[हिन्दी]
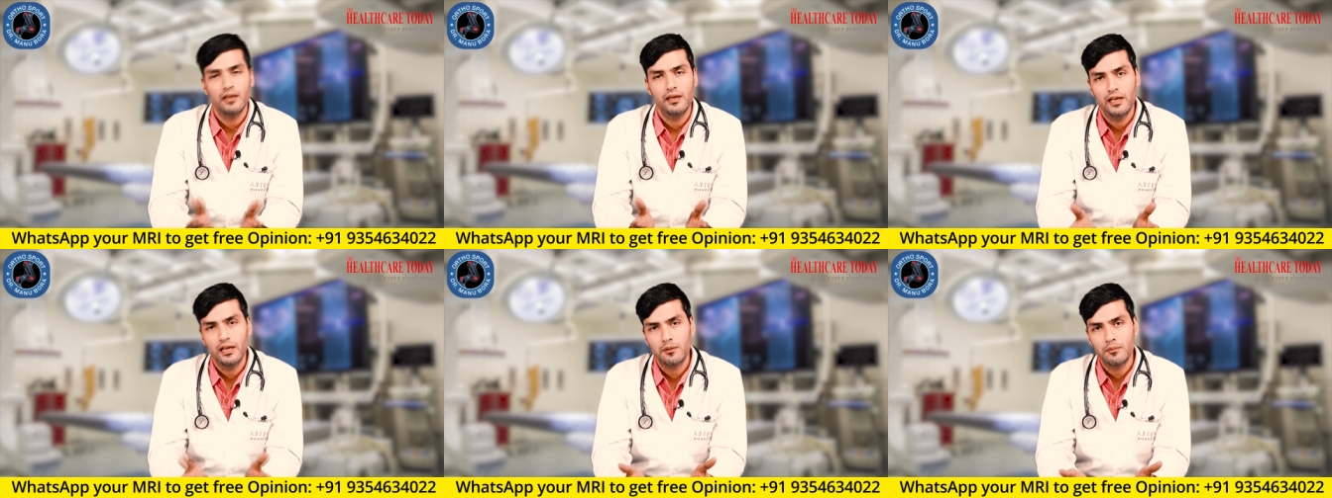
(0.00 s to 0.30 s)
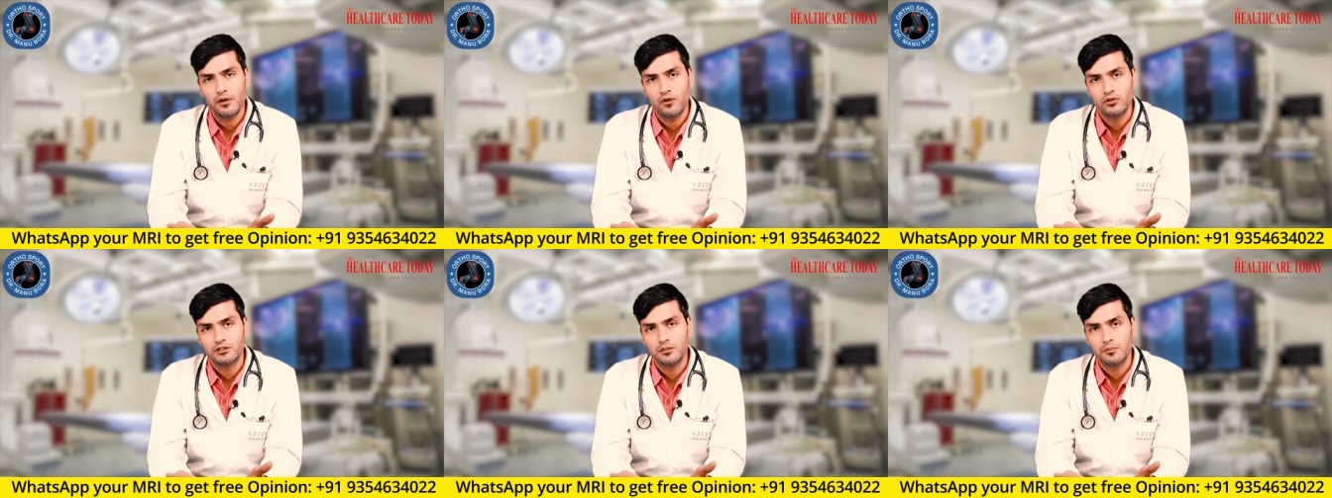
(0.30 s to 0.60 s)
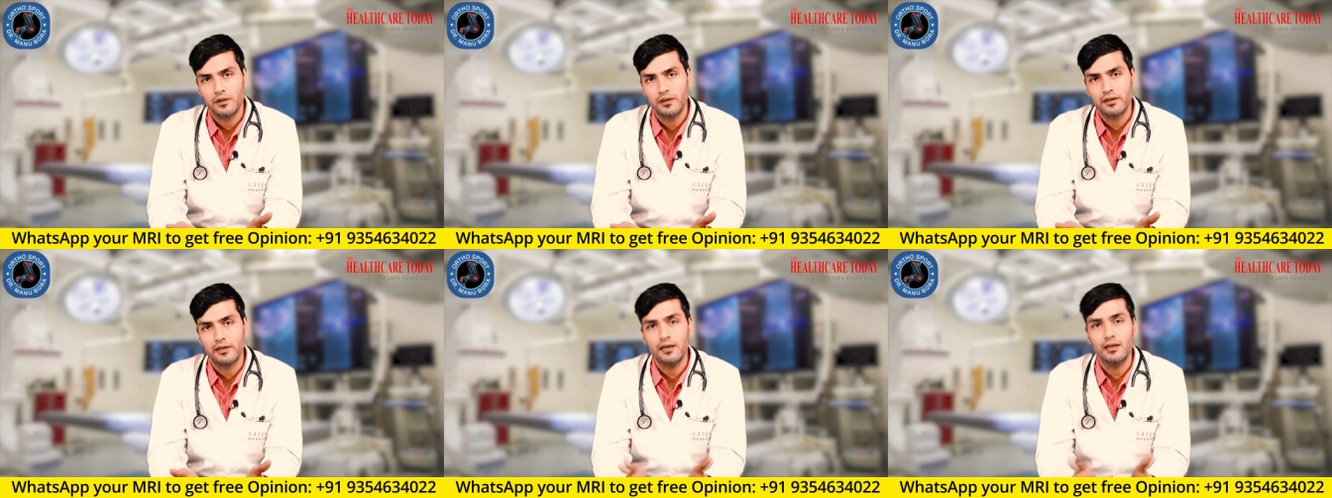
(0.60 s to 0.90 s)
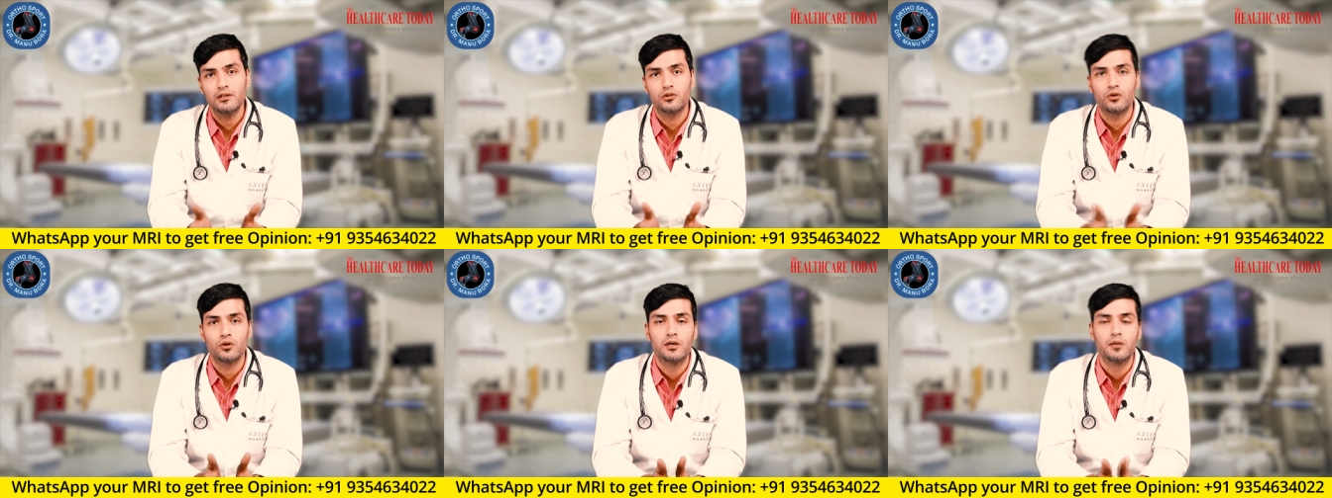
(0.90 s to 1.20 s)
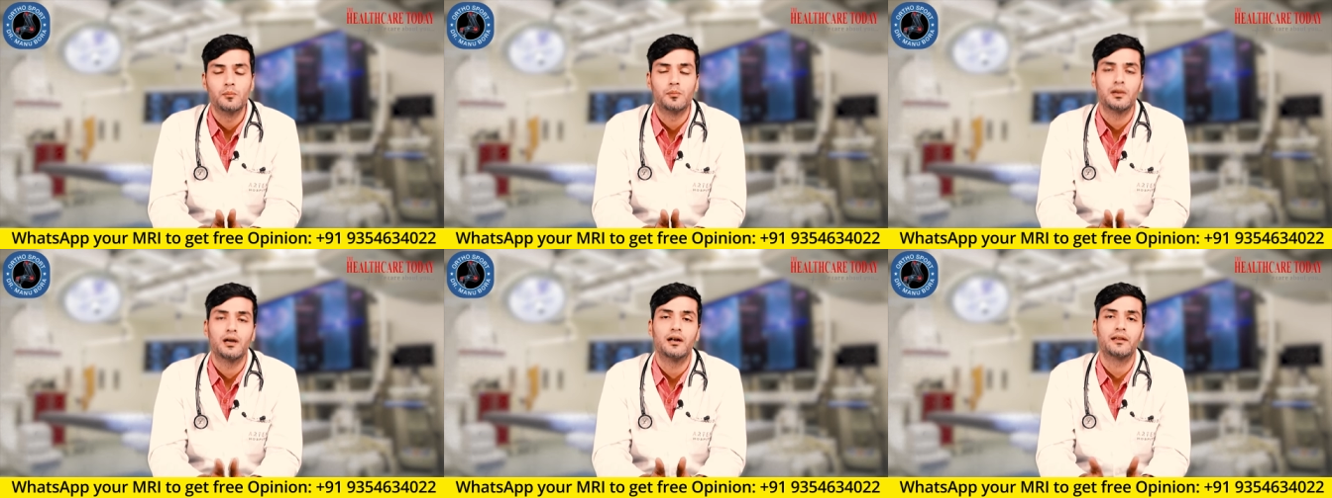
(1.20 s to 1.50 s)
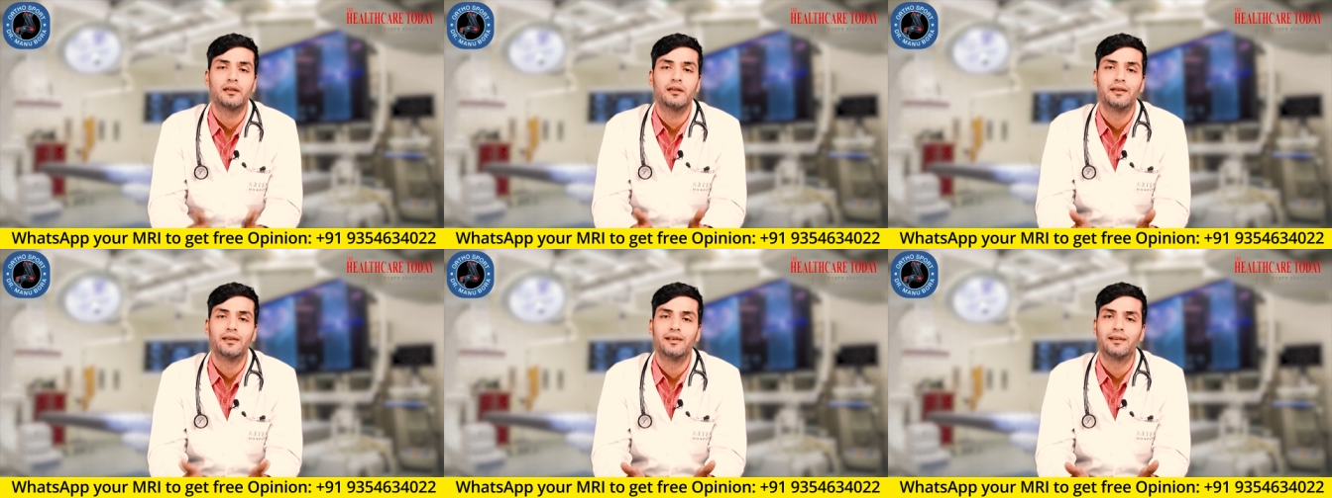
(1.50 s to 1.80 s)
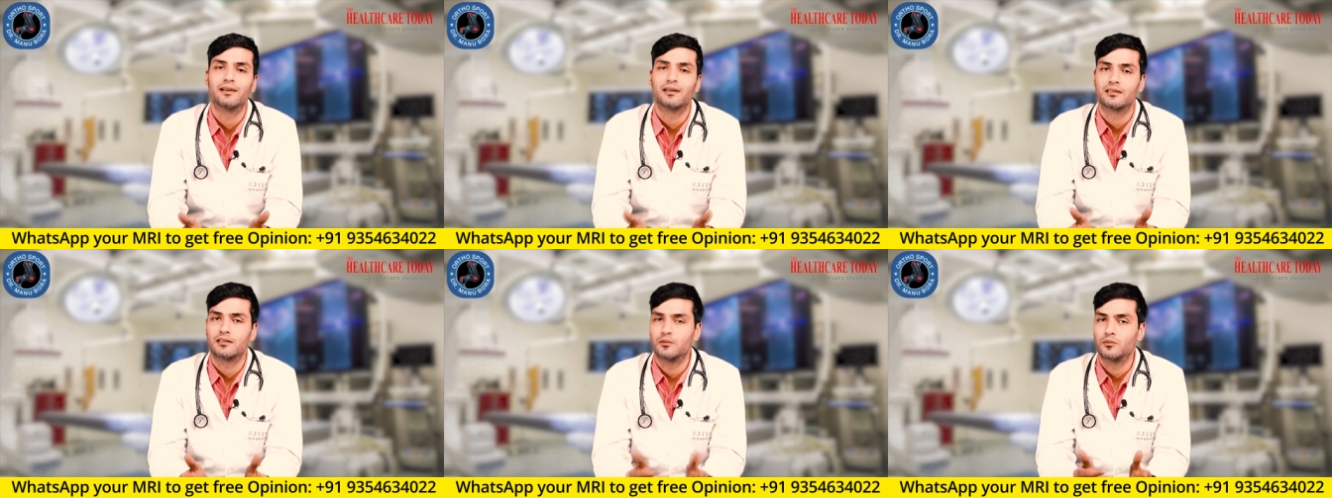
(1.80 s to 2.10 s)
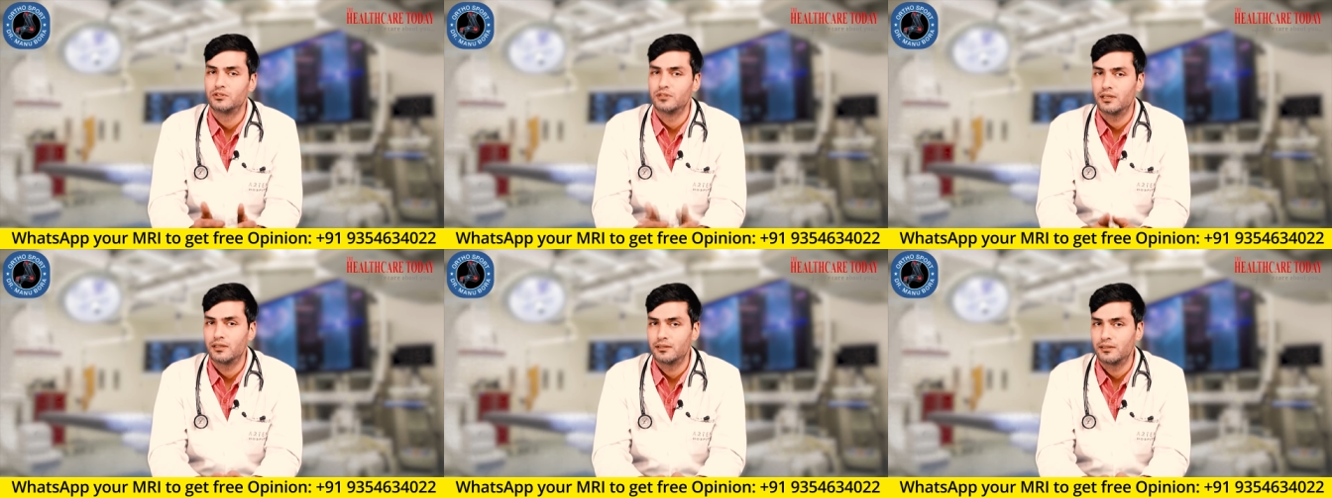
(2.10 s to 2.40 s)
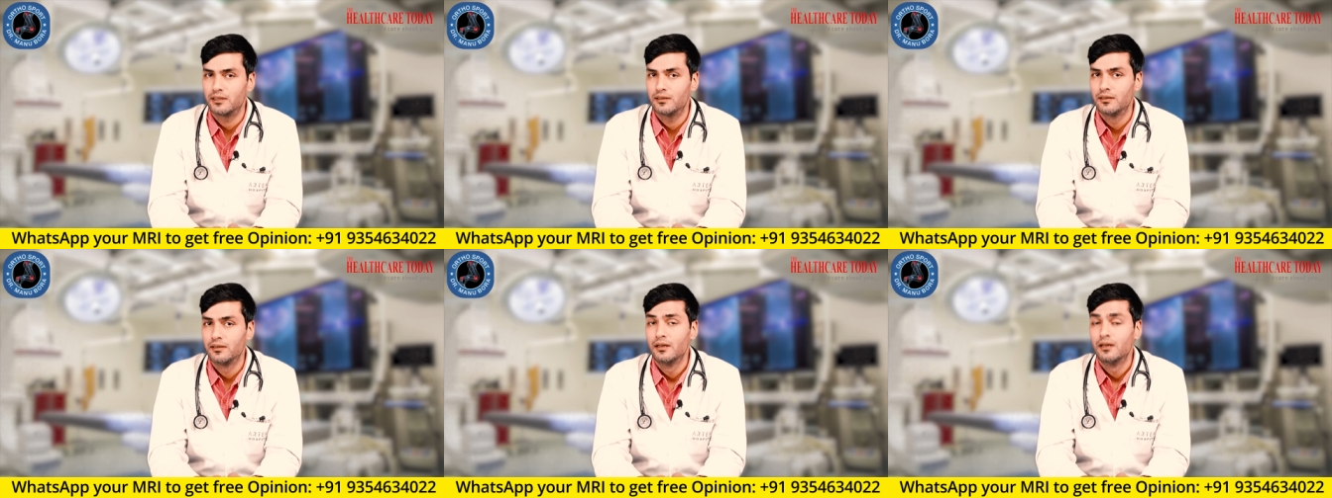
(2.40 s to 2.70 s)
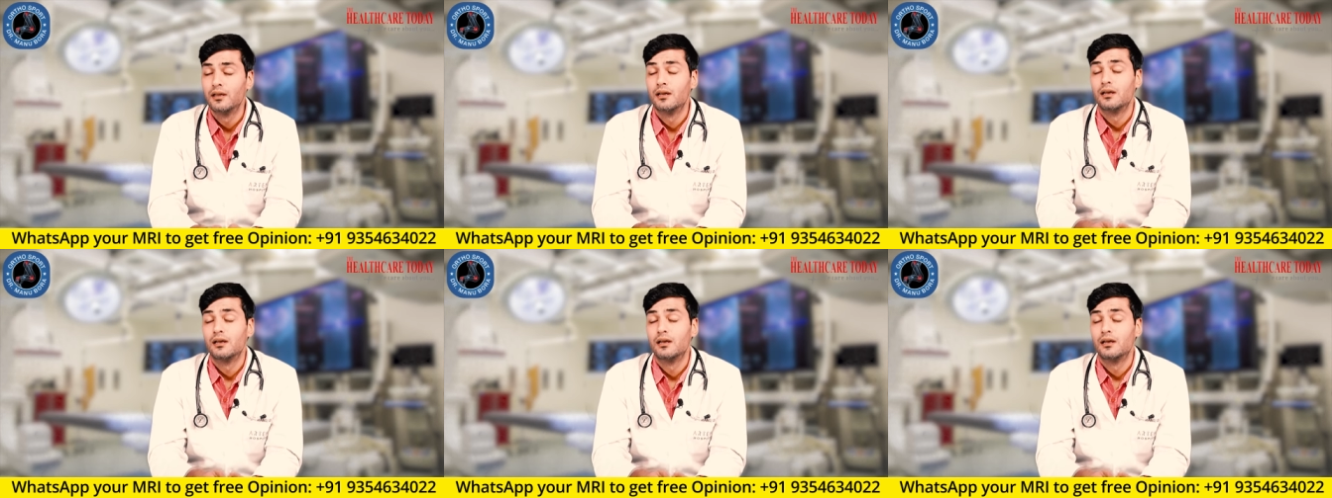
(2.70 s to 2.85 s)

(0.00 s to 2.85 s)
एक बार वो चिपक गया तो इम्प्लांट की नीड खत्म हो जाती है